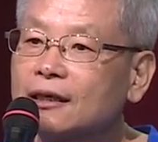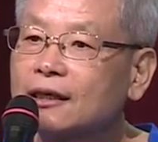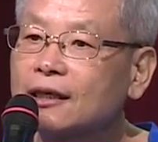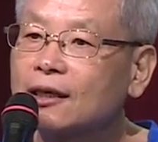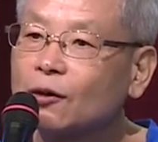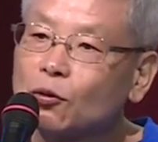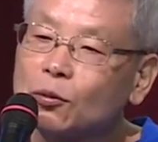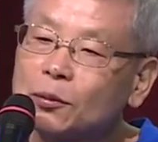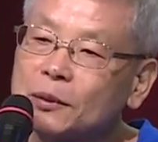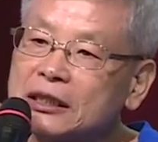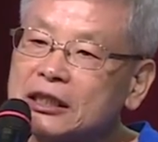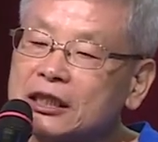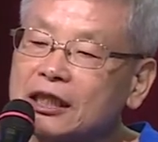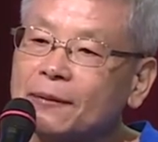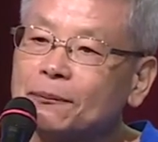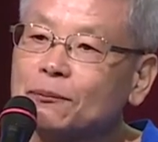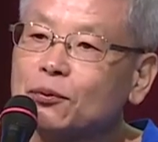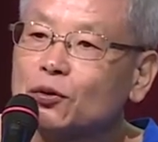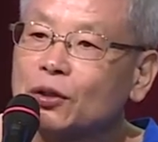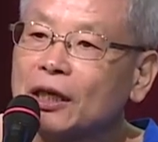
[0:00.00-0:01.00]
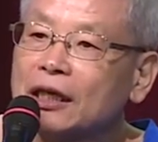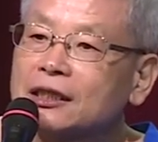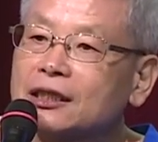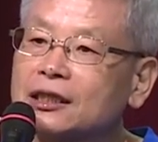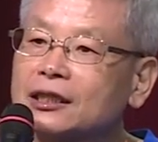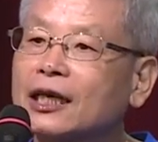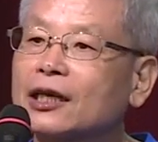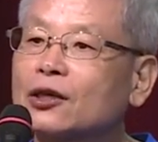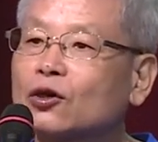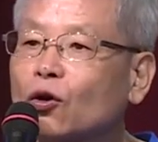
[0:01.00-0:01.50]
那我们肩部原
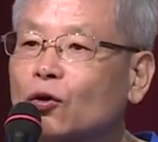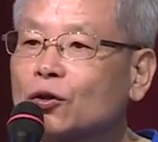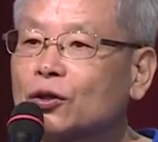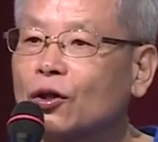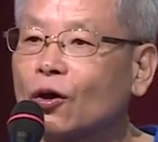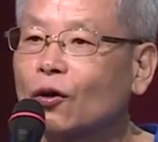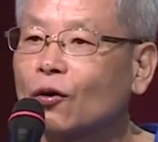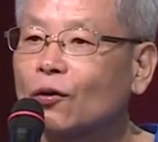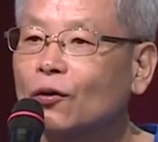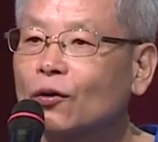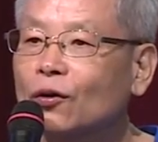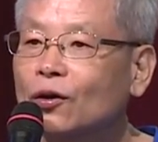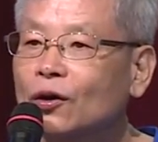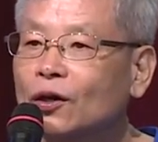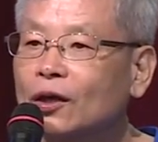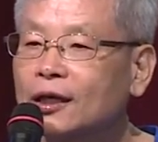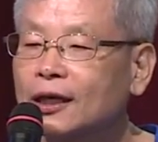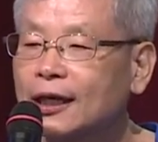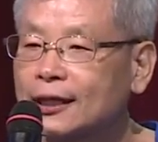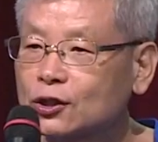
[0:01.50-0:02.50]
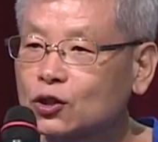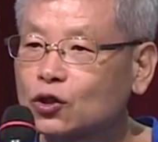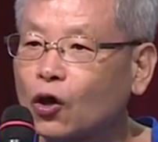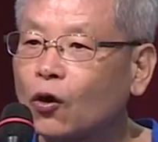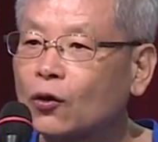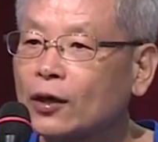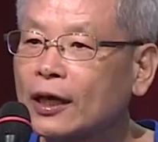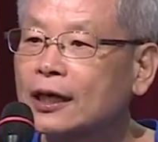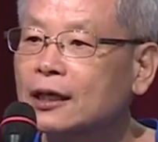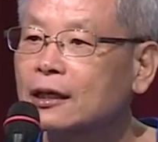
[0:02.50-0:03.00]
始点揉一揉，那
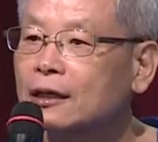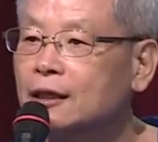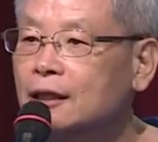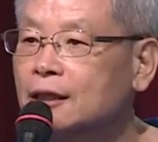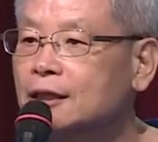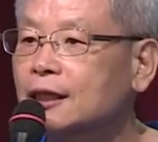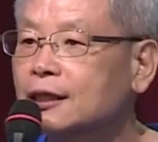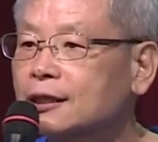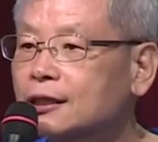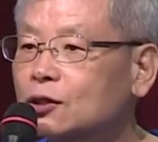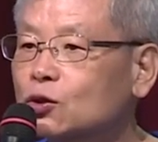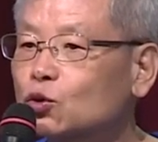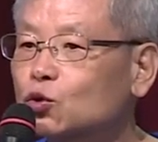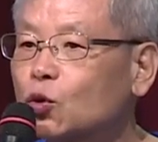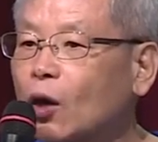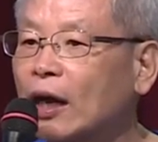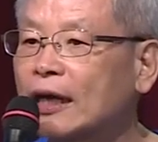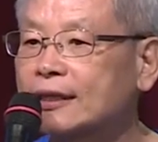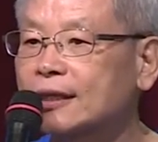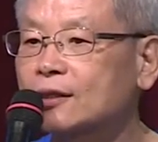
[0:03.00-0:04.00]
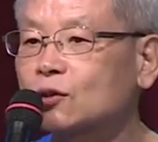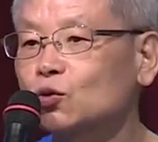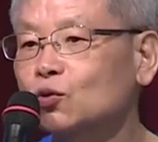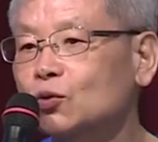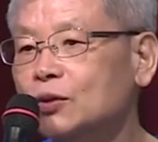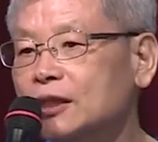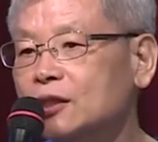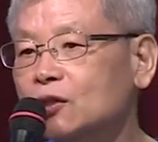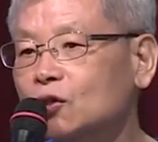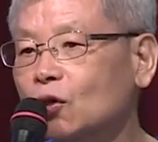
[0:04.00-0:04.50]
肿呢一定是撞的
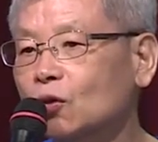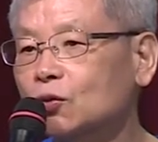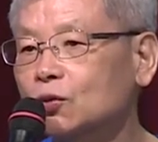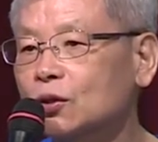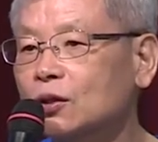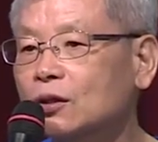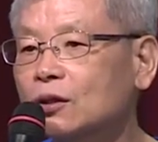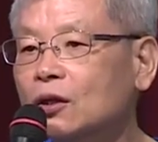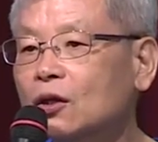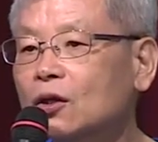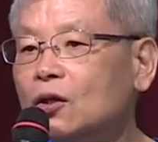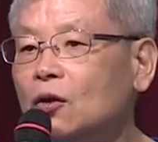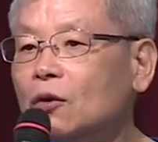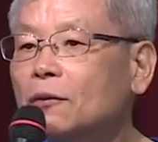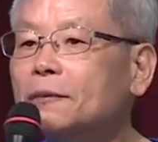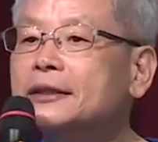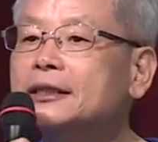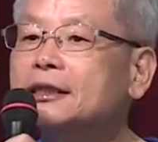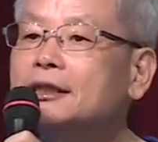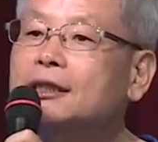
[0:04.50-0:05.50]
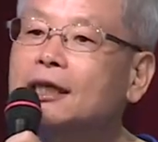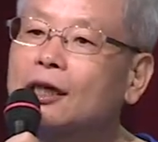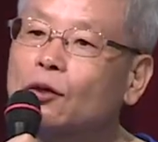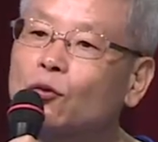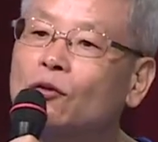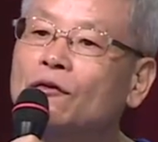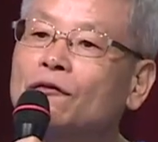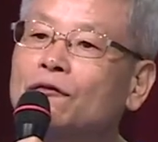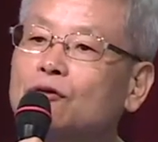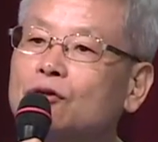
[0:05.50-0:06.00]
组织受损，我们直接
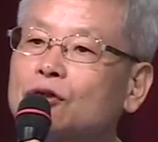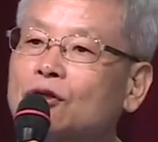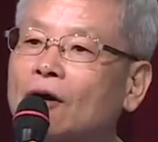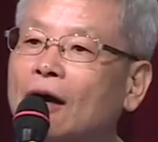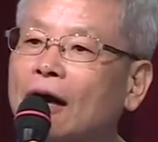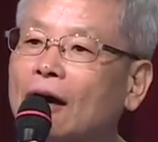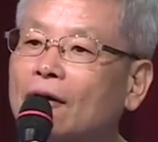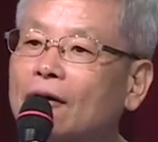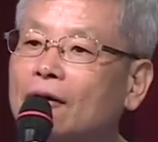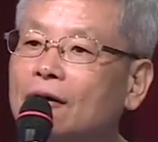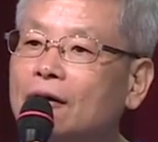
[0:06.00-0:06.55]
温敷就好。